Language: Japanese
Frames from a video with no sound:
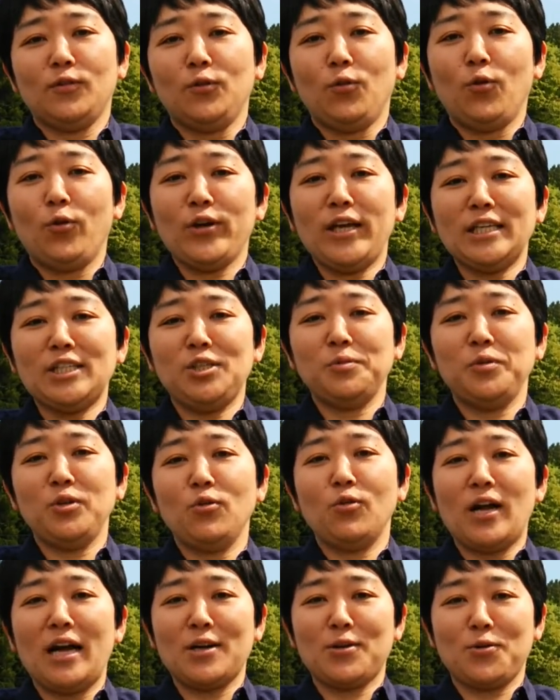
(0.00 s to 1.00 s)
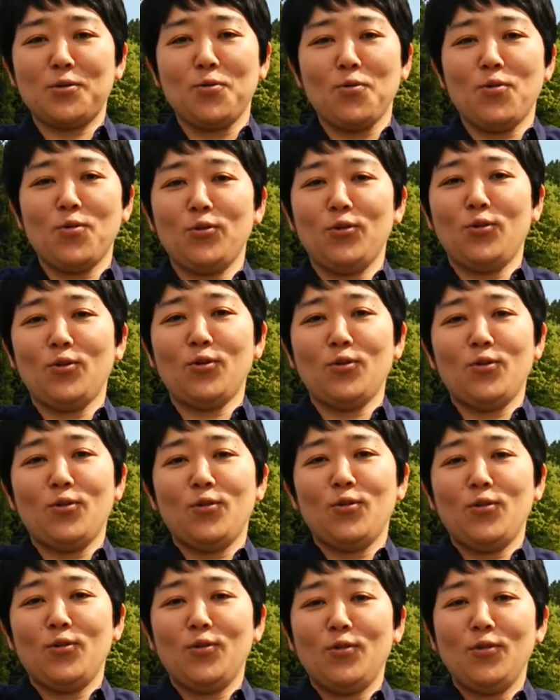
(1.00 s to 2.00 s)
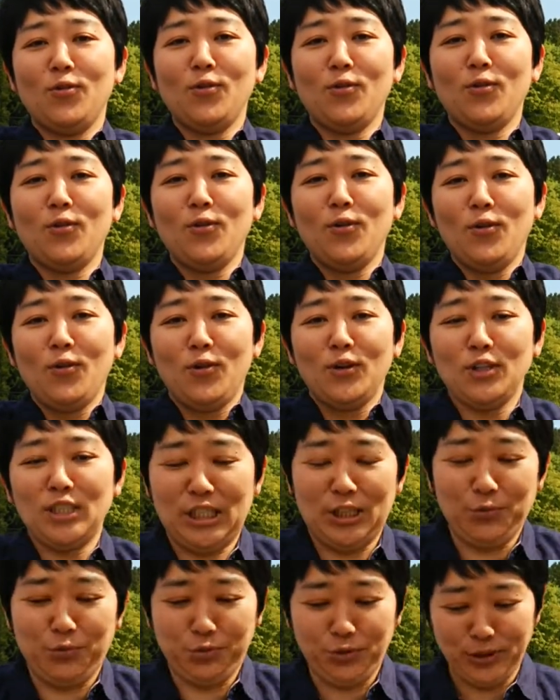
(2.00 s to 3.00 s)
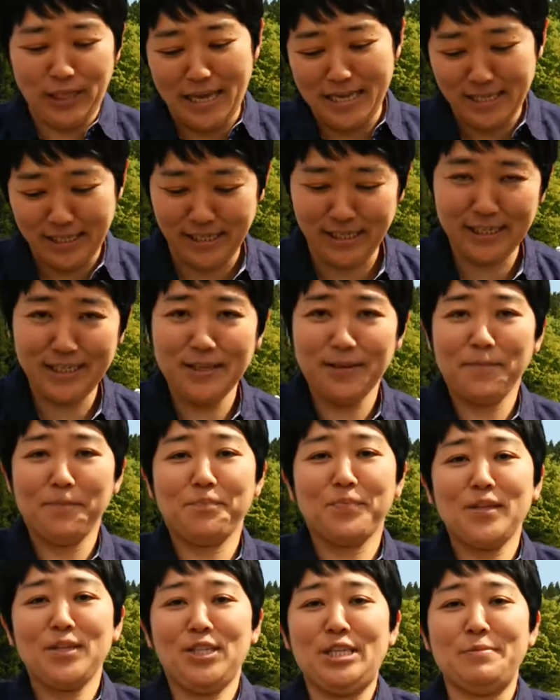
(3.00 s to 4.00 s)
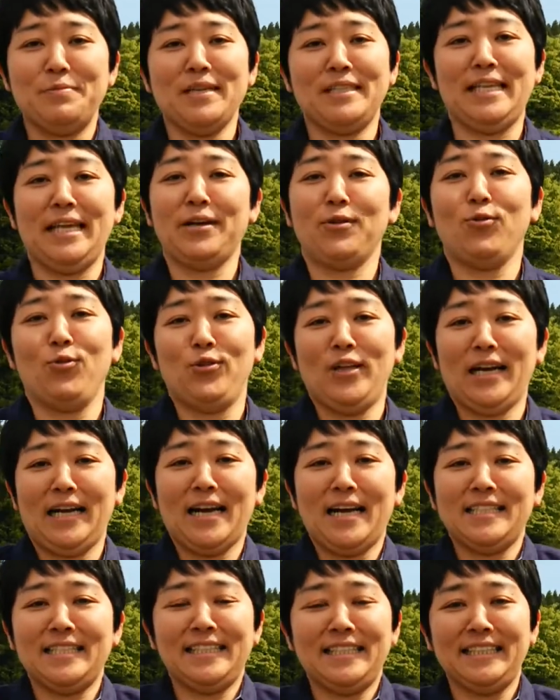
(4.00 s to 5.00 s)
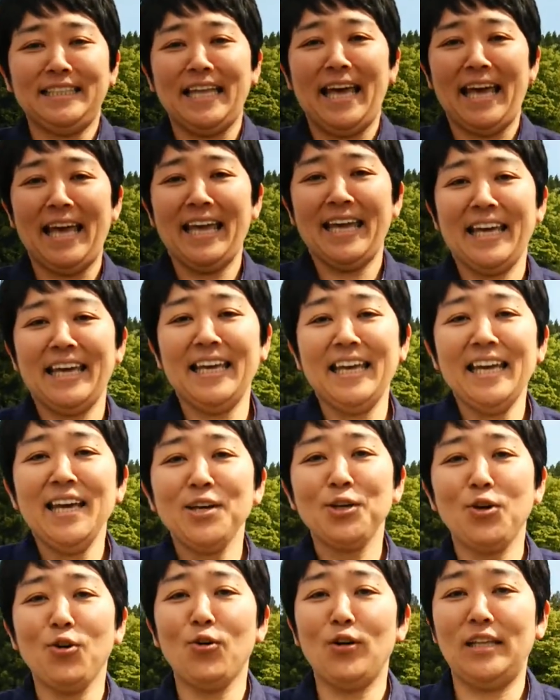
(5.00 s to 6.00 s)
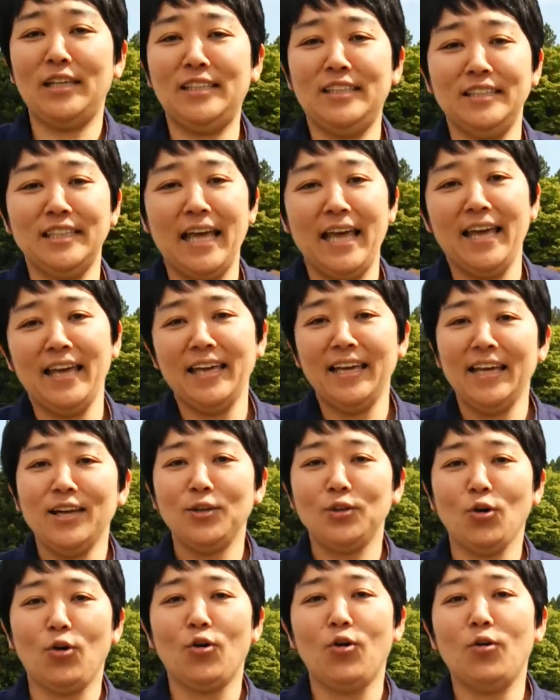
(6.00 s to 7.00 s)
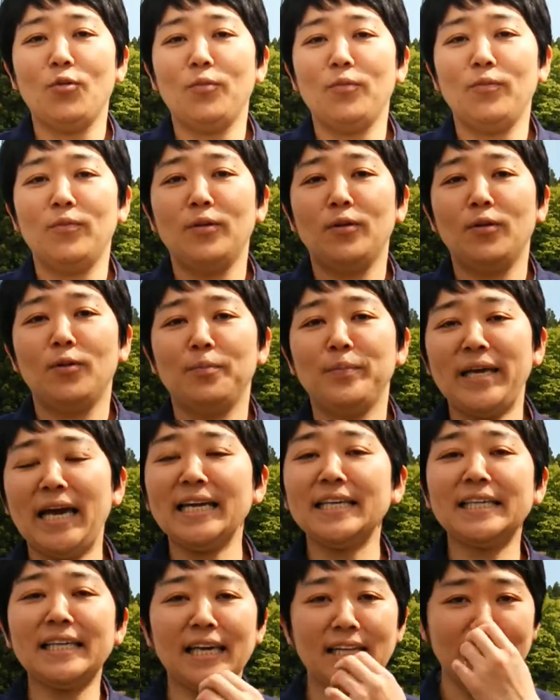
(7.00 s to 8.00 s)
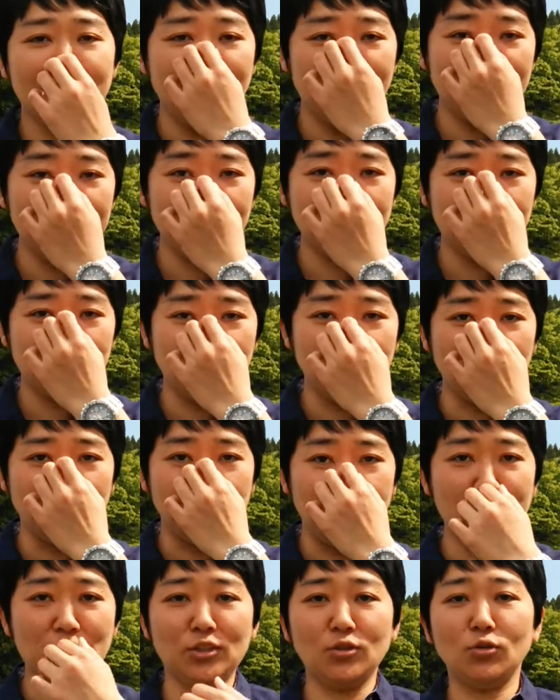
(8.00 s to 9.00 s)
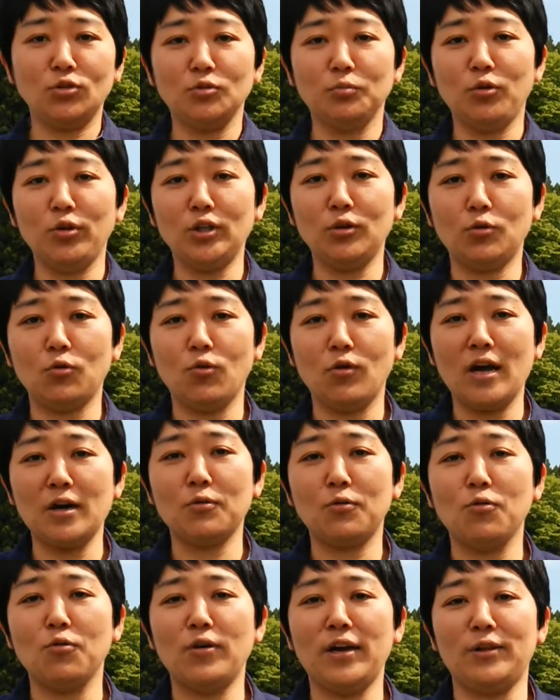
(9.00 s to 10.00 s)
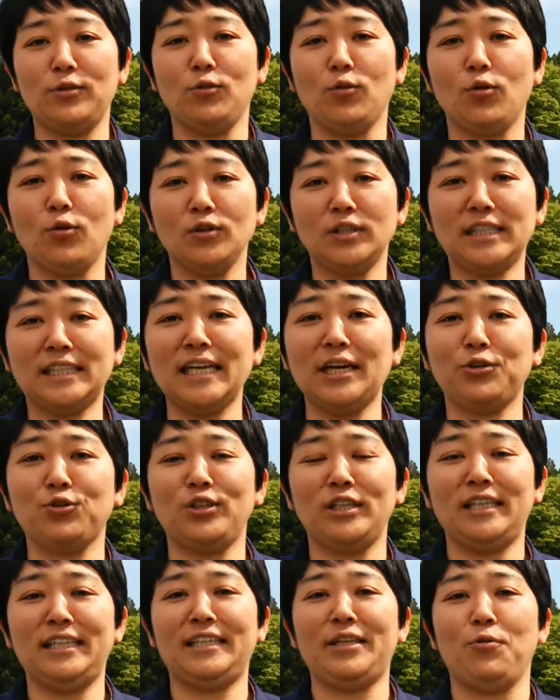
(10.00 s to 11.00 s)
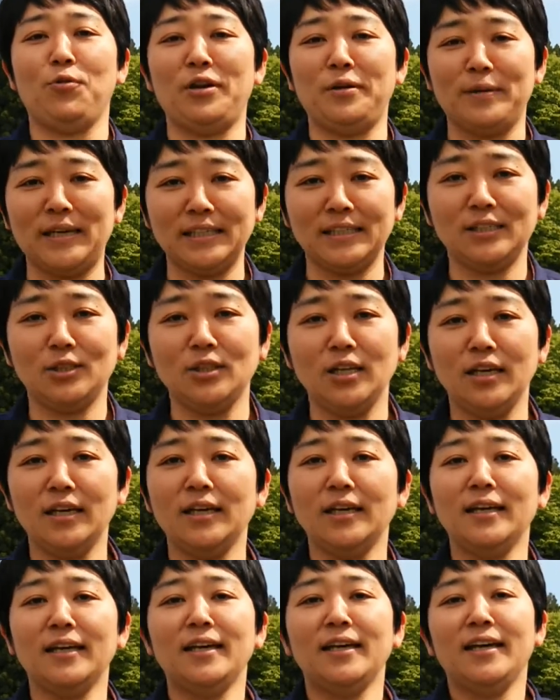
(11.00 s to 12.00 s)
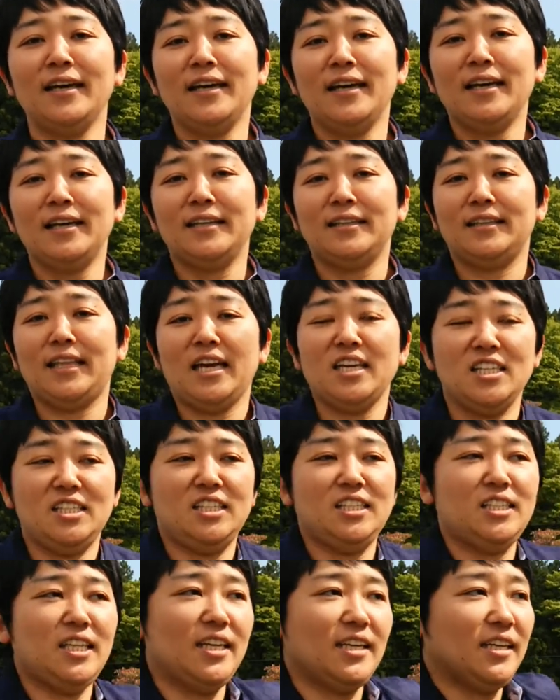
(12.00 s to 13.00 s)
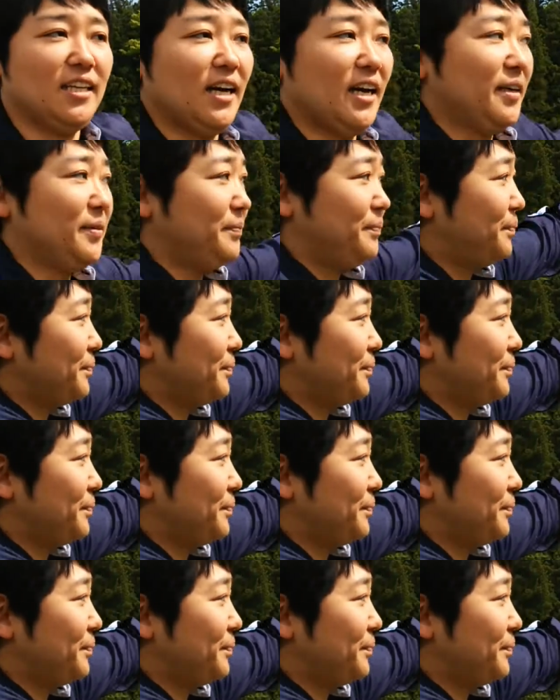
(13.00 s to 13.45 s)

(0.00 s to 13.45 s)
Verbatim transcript: のお休みの格好の私服ですすいませんこんな感じで今日はですねと宮城県にあります道の氷の湖畔公園の近くに来ております。大自然が